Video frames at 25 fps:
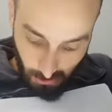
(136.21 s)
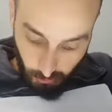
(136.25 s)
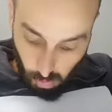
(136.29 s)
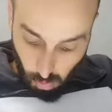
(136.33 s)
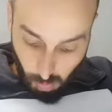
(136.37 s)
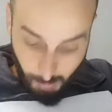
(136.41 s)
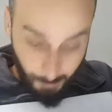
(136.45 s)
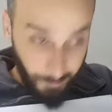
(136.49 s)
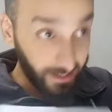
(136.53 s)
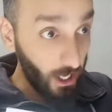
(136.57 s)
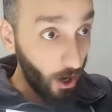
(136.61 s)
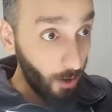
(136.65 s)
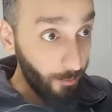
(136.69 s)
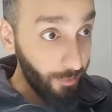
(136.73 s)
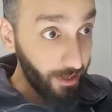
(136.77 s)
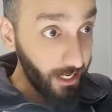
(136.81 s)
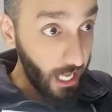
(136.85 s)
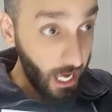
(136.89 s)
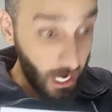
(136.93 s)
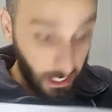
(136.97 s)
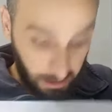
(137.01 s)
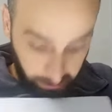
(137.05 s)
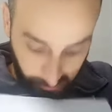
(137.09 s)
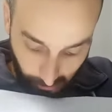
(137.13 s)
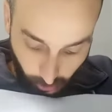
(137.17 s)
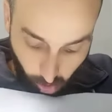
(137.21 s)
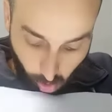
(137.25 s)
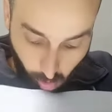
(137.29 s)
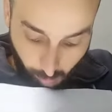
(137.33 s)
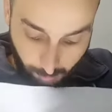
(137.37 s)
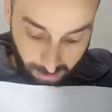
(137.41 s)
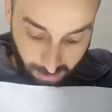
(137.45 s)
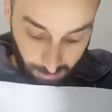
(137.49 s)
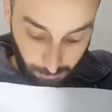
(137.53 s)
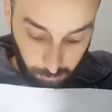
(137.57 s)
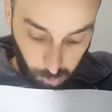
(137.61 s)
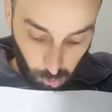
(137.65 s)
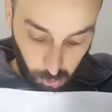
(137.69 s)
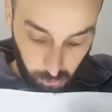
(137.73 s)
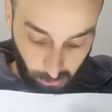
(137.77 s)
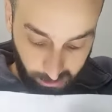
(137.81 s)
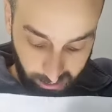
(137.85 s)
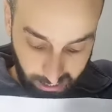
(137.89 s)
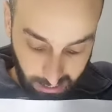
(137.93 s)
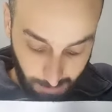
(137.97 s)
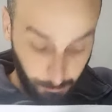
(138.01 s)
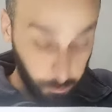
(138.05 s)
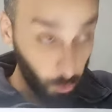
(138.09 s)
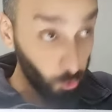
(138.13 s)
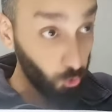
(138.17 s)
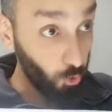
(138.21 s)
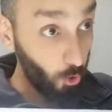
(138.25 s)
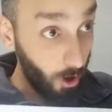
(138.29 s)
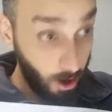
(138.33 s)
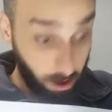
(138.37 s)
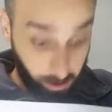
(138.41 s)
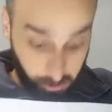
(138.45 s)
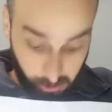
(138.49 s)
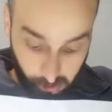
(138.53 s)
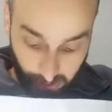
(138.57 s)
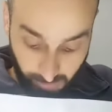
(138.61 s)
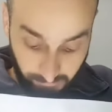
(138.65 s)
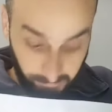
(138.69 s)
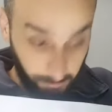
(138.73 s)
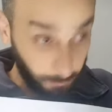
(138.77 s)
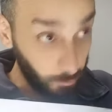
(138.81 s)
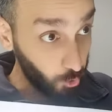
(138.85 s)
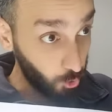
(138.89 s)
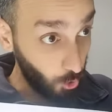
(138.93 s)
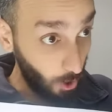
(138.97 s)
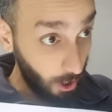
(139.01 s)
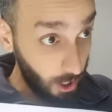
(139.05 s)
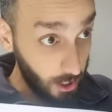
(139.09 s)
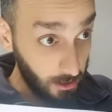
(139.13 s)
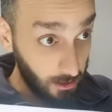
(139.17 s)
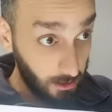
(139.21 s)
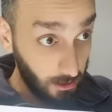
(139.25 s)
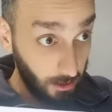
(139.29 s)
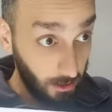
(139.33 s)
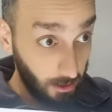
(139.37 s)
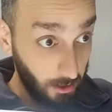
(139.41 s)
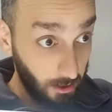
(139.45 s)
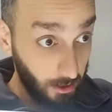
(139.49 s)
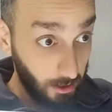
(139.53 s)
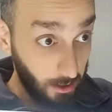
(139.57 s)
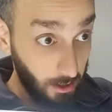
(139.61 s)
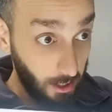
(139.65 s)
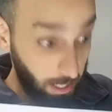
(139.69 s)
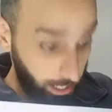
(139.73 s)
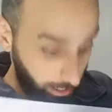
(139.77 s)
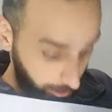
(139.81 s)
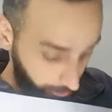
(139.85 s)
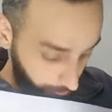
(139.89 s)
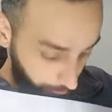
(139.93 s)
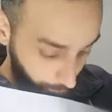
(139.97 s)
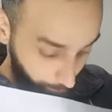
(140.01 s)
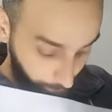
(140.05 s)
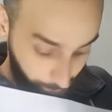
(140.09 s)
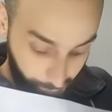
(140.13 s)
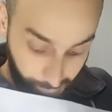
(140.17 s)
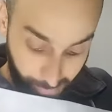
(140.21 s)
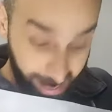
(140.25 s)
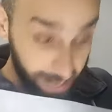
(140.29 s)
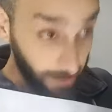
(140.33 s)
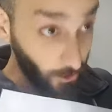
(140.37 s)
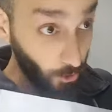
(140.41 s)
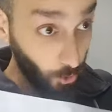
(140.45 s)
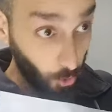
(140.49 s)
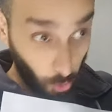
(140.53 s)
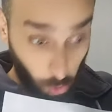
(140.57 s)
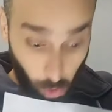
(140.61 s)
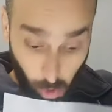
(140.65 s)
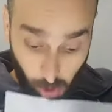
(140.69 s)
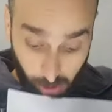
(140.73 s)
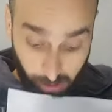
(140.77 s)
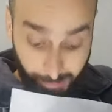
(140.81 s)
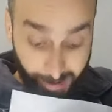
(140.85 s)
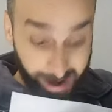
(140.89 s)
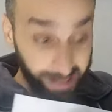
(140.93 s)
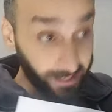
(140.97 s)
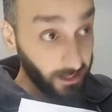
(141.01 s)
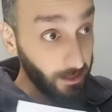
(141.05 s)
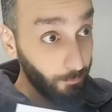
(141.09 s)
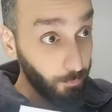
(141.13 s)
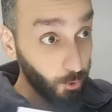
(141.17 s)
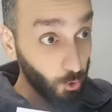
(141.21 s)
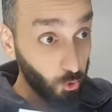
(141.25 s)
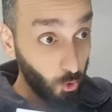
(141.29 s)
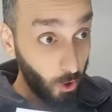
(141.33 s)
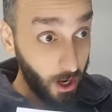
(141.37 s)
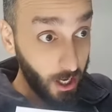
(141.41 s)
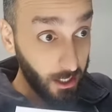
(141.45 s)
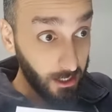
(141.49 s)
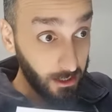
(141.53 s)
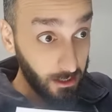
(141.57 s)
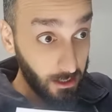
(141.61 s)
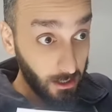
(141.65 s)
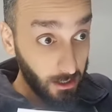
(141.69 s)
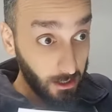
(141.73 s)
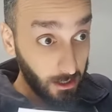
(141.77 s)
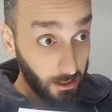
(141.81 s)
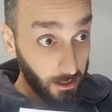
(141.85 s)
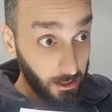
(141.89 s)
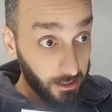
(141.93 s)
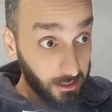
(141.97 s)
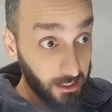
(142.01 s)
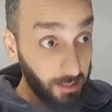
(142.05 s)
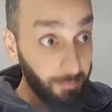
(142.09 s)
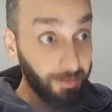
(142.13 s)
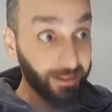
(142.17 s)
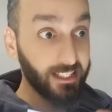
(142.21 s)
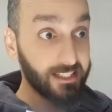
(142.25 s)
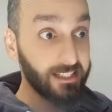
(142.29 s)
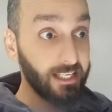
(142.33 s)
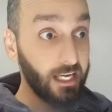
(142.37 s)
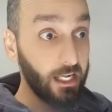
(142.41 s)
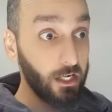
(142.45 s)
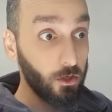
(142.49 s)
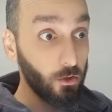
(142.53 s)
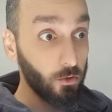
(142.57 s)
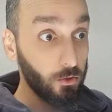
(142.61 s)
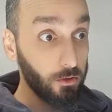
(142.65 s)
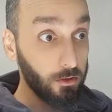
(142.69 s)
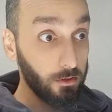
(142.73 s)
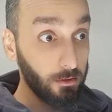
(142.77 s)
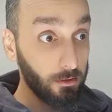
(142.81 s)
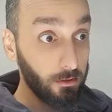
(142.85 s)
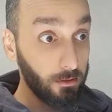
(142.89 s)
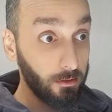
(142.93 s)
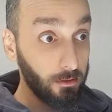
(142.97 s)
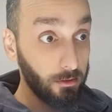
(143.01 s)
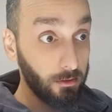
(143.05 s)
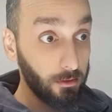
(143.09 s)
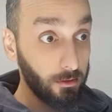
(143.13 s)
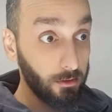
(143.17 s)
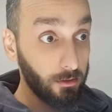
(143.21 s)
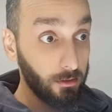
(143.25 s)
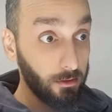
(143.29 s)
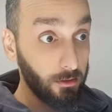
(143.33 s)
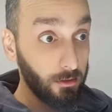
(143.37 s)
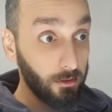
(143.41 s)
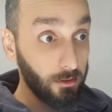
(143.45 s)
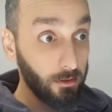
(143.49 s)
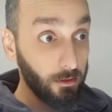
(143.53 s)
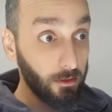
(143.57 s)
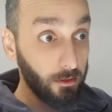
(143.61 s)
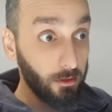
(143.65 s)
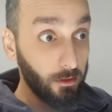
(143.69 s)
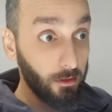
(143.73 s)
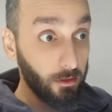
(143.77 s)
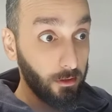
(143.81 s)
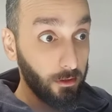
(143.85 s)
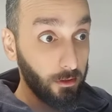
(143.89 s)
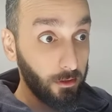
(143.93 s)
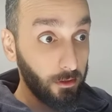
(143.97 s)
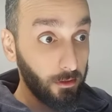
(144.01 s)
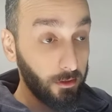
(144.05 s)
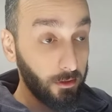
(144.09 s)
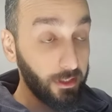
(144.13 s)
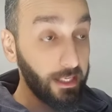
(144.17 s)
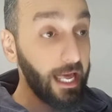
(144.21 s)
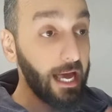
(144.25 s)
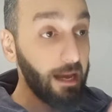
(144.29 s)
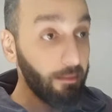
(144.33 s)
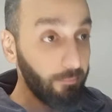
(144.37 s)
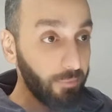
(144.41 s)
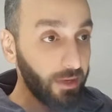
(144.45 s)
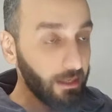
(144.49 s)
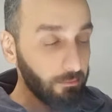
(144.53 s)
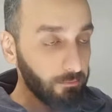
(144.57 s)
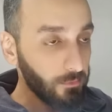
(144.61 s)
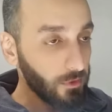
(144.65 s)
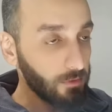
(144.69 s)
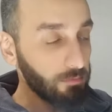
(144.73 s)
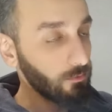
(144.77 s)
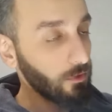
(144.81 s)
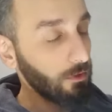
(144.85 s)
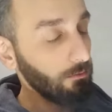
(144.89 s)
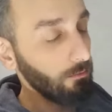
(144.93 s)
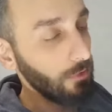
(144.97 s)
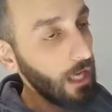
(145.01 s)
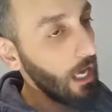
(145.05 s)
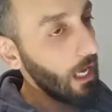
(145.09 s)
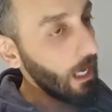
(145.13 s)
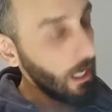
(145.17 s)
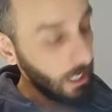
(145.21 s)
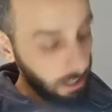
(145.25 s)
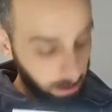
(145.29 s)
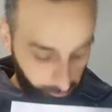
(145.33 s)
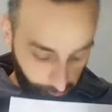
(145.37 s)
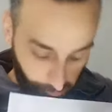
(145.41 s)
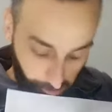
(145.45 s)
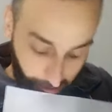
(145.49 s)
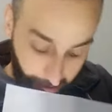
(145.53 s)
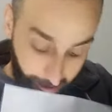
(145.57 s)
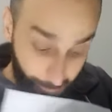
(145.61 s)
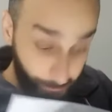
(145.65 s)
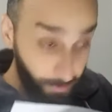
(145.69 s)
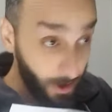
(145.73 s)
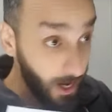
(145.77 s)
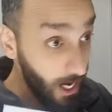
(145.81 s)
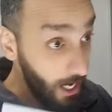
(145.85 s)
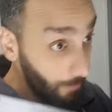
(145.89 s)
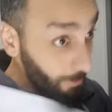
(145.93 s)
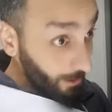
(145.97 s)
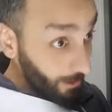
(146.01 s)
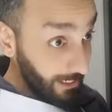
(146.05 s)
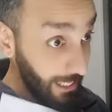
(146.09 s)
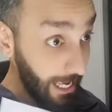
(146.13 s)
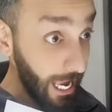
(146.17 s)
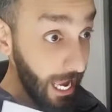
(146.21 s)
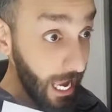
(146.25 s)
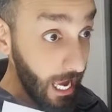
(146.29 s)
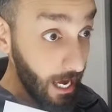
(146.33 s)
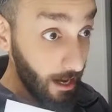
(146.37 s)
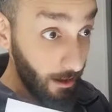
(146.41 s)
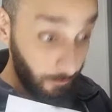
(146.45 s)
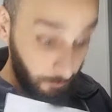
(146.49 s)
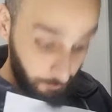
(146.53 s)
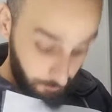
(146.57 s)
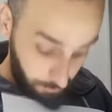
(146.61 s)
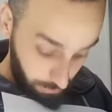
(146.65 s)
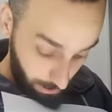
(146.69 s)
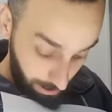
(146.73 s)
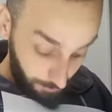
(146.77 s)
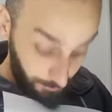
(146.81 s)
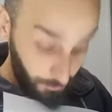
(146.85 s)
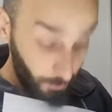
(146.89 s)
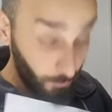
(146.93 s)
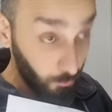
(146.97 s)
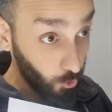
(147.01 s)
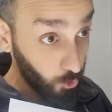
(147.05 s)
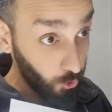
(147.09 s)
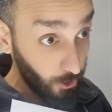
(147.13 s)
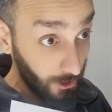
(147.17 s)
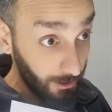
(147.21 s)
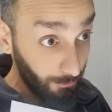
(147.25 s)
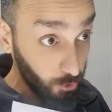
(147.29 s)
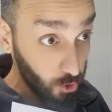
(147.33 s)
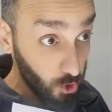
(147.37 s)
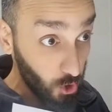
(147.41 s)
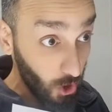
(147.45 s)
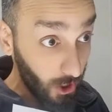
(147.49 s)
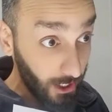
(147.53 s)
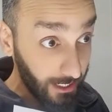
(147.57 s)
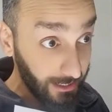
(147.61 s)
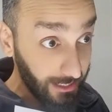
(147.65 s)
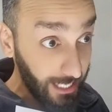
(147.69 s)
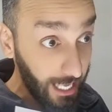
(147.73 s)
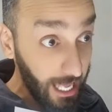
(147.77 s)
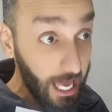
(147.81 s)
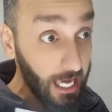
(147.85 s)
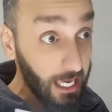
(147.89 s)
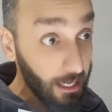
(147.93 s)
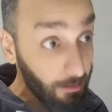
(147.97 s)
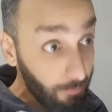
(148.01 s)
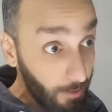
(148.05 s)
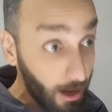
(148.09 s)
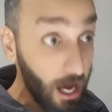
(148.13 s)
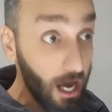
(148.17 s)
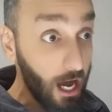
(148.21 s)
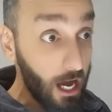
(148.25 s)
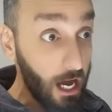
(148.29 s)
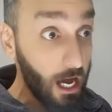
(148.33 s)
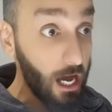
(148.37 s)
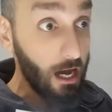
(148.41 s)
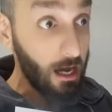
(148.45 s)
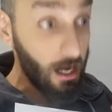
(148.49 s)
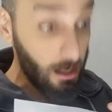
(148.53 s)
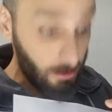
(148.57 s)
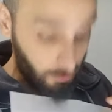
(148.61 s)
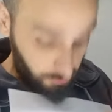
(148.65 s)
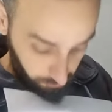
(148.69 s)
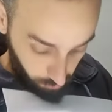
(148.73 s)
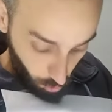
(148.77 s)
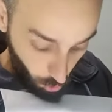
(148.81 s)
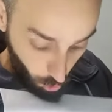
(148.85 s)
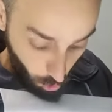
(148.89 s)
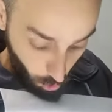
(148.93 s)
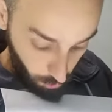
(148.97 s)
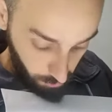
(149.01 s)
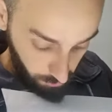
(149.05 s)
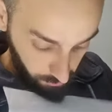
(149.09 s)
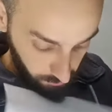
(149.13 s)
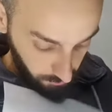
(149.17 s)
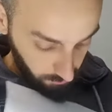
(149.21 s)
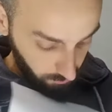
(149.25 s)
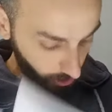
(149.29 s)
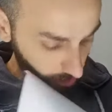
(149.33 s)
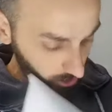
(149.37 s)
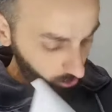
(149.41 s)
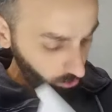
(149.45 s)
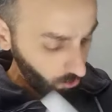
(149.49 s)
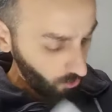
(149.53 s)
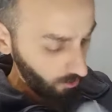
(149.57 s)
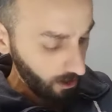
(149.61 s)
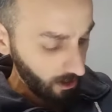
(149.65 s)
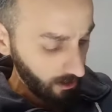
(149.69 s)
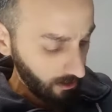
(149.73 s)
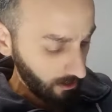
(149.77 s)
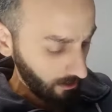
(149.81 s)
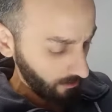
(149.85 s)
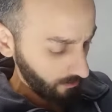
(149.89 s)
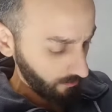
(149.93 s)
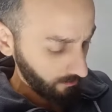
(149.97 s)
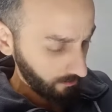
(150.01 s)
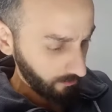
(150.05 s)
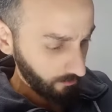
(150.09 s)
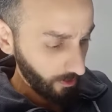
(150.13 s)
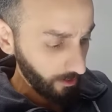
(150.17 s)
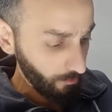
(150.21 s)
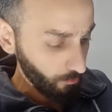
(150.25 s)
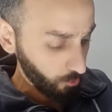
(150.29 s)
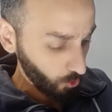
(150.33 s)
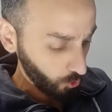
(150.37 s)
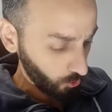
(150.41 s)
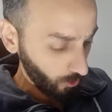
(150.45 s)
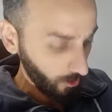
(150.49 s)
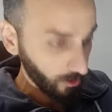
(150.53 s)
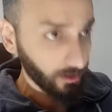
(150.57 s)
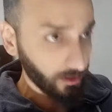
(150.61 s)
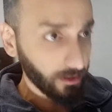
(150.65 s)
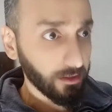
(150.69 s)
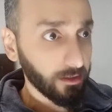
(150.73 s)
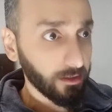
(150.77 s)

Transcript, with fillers: الجون بتاعهم هناك هم البرتغال البرتقان شايفه البرتقان بعد الكوره بعد البرتقان تبقى تسلل ده بيلعبوا في سوق العبور لا بي... يا قبل البتاع قبل البرتقال ابو سره ده يبقى جون ايه ايه ده بقول لك